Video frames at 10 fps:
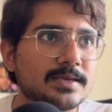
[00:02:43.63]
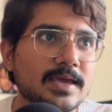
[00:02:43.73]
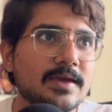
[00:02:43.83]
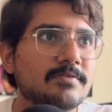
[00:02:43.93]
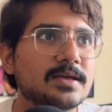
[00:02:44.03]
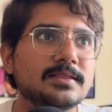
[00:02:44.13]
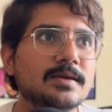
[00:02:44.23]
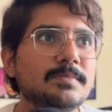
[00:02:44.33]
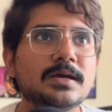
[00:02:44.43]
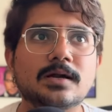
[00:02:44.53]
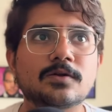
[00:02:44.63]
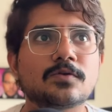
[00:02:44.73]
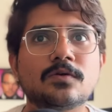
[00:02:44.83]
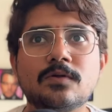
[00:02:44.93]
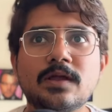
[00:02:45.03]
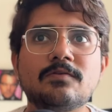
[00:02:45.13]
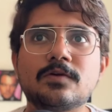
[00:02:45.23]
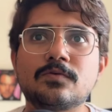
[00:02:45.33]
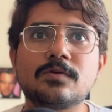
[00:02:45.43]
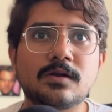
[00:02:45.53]
ఏవైతే మీ కంట్రోల్లో లేవు
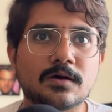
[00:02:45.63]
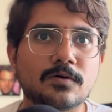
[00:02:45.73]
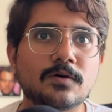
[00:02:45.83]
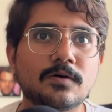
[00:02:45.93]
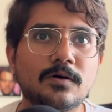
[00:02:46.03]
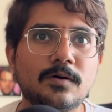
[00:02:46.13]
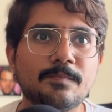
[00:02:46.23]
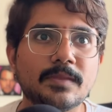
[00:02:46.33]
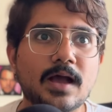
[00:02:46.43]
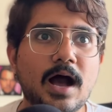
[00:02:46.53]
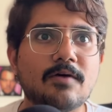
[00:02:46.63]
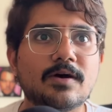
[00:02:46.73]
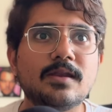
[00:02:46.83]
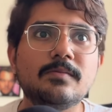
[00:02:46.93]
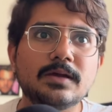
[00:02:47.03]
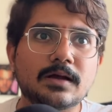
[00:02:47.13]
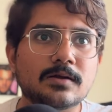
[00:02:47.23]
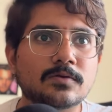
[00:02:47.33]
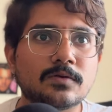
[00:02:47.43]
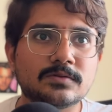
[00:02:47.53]
అనుకుంటున్నారో అవన్నీ మీ
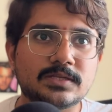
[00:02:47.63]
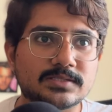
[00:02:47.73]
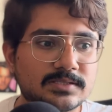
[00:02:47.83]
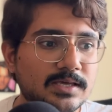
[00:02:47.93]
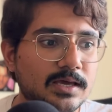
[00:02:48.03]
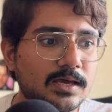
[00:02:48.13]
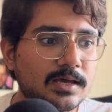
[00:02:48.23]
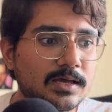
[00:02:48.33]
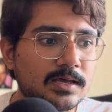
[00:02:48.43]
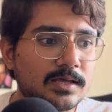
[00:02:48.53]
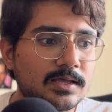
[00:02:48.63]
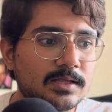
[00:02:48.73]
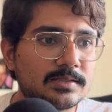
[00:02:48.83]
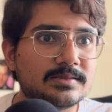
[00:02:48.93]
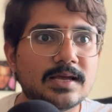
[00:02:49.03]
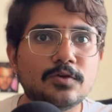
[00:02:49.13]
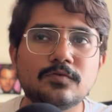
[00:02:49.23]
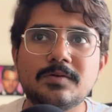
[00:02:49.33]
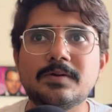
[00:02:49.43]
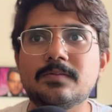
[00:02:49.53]
కంట్రోల్లో తెస్తే దెన్ యూ
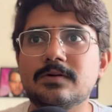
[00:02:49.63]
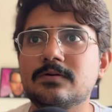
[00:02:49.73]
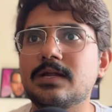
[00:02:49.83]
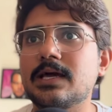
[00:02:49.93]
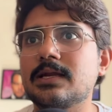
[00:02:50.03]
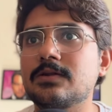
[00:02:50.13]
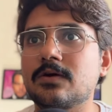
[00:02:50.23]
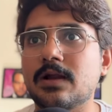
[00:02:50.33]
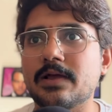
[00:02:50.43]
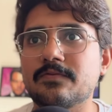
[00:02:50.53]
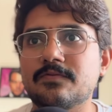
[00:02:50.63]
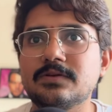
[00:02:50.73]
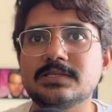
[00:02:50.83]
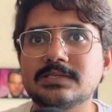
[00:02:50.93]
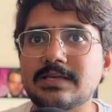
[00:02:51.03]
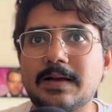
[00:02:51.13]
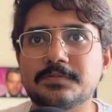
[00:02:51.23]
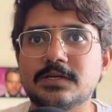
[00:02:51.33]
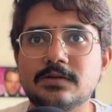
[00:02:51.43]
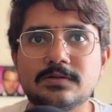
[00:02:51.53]
విల్ బీ ఏబుల్ టు డైరెక్ట్ యువర్ లైఫ్ విచ్ ఈస్
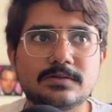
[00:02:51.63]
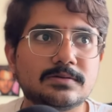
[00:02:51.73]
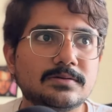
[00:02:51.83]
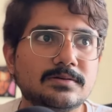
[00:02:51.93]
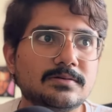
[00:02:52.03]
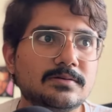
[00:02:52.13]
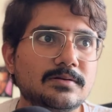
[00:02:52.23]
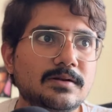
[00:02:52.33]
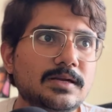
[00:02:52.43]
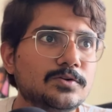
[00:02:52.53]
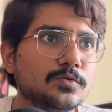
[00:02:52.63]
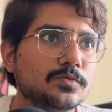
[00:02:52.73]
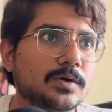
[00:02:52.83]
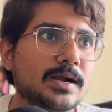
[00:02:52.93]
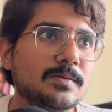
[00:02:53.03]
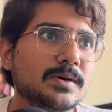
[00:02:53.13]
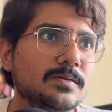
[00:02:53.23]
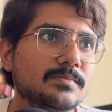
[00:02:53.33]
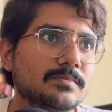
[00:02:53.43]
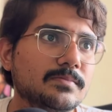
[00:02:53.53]
అబ్సల్యూట్లీ ట్రూ అంటే
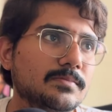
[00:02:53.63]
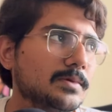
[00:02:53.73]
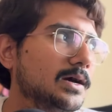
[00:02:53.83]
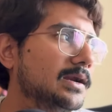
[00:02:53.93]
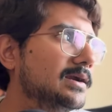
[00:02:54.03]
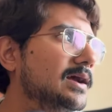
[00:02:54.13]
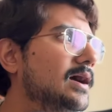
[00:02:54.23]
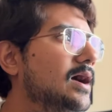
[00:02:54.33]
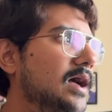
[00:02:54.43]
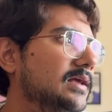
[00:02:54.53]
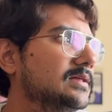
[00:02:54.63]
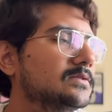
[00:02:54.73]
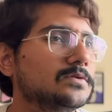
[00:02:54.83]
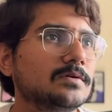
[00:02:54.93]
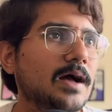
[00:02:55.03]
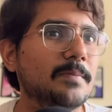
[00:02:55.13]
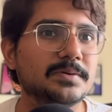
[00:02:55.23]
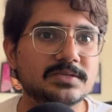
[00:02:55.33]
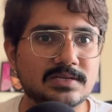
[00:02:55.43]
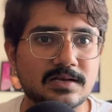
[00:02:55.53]
మనం కరెంట్గా ఇదేదో
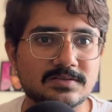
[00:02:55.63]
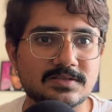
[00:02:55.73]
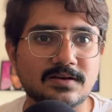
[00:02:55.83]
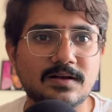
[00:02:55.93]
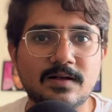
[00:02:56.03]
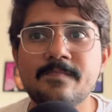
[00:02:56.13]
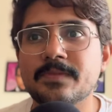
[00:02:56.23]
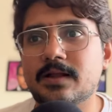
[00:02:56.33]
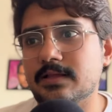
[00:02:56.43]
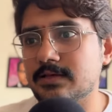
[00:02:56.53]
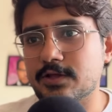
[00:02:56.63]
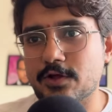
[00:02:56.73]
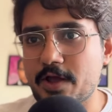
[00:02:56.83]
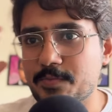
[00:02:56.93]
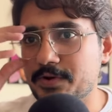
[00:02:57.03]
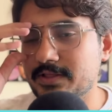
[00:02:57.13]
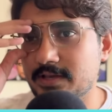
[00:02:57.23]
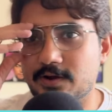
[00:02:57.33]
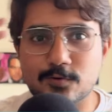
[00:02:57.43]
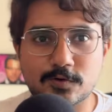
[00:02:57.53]
హ్యాపీన్ స్టాన్స్ లేదా ఇదేదో అయిపోయింది
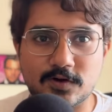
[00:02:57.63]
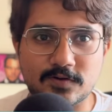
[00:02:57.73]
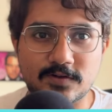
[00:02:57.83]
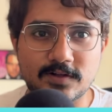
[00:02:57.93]
అనుకుంటాం